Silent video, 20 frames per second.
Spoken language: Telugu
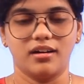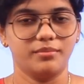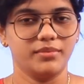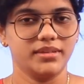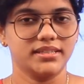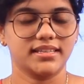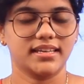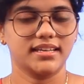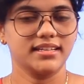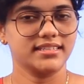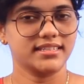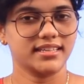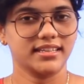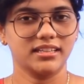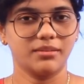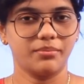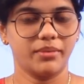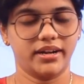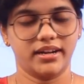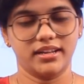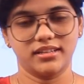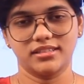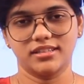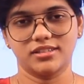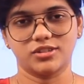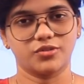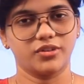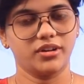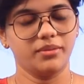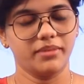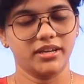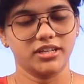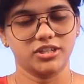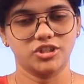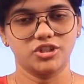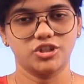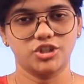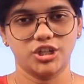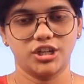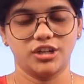మీ స్కిల్స్ కింద పెట్టేసేసుకొని
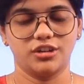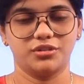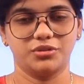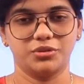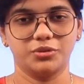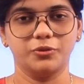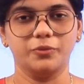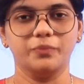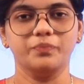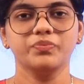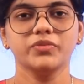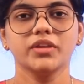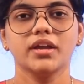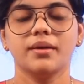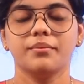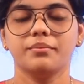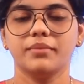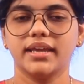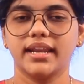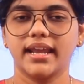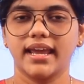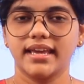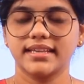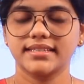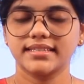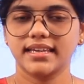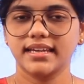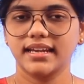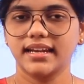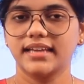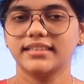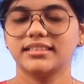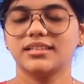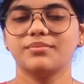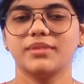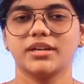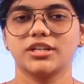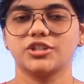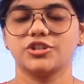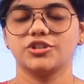మెన్షన్ చేయొద్దు మీరు ఏ స్కిల్ అయితే
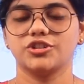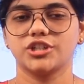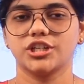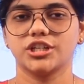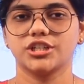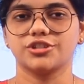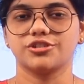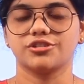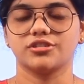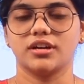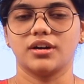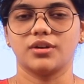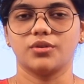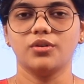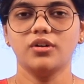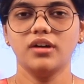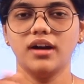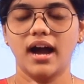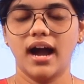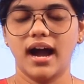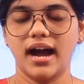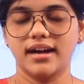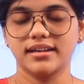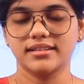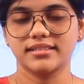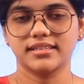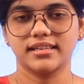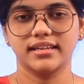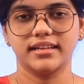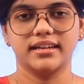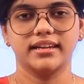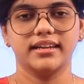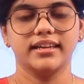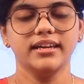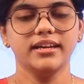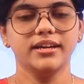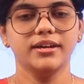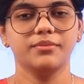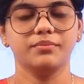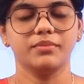మెన్షన్ చేస్తున్నారో ఆ స్కిల్ని
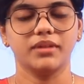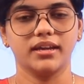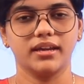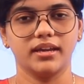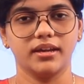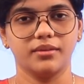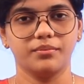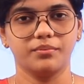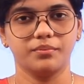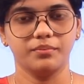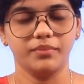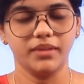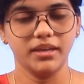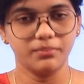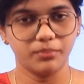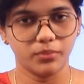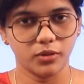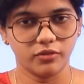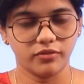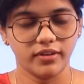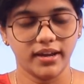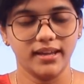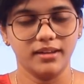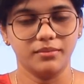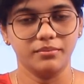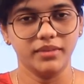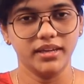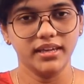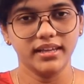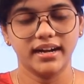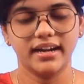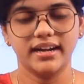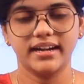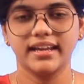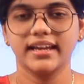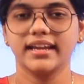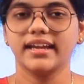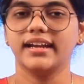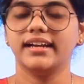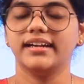మీ మీ ప్రొఫైల్
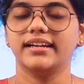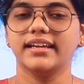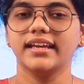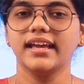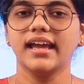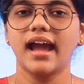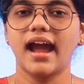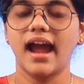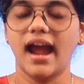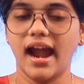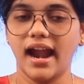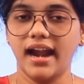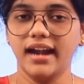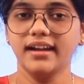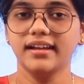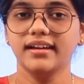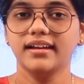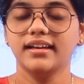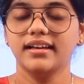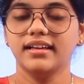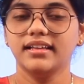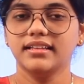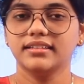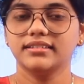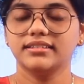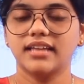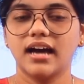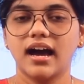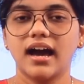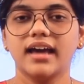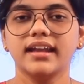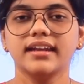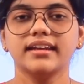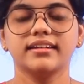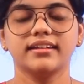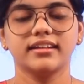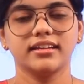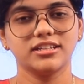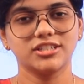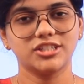మీరంటే ఏంటి అండ్ దాని
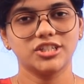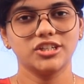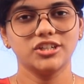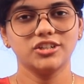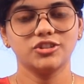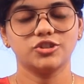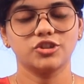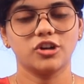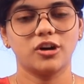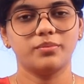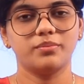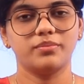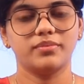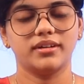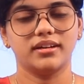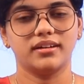నుంచి జాబ్